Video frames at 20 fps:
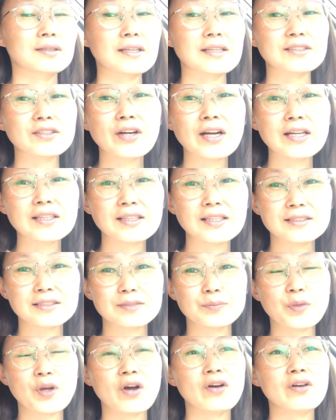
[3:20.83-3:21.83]
예전
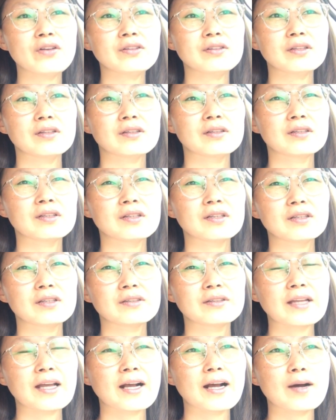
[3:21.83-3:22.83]
같았으면
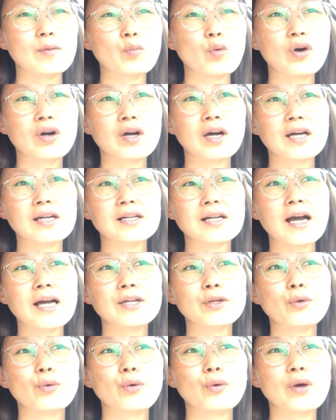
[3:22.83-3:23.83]
내가 무언가를
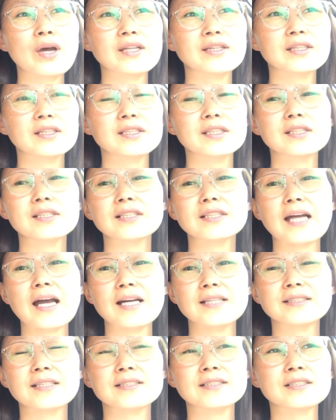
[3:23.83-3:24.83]
하려고 했던 일을
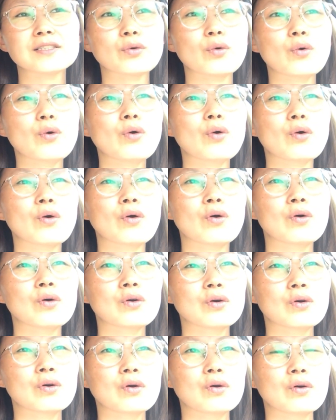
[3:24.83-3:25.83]
다 제치고
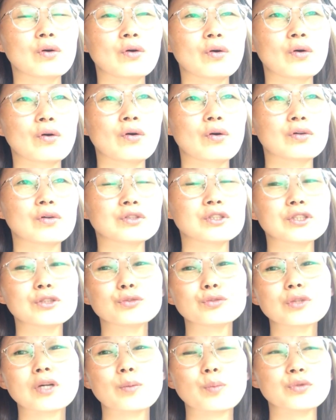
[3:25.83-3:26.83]
어,
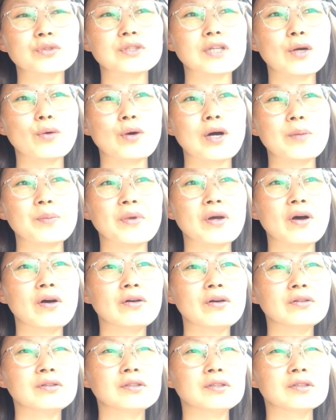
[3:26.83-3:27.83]
친구가 보자고
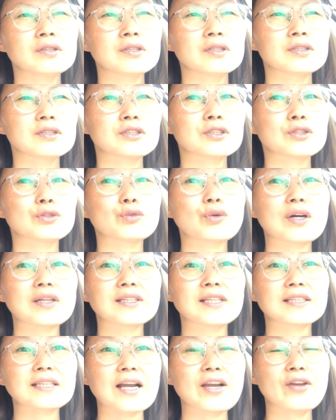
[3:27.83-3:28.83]
하면
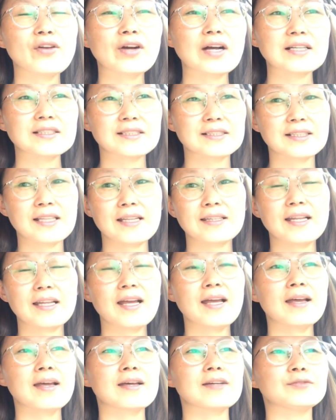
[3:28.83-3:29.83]
친구한테 달려갔을
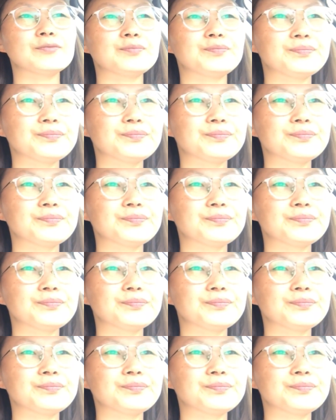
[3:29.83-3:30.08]
텐데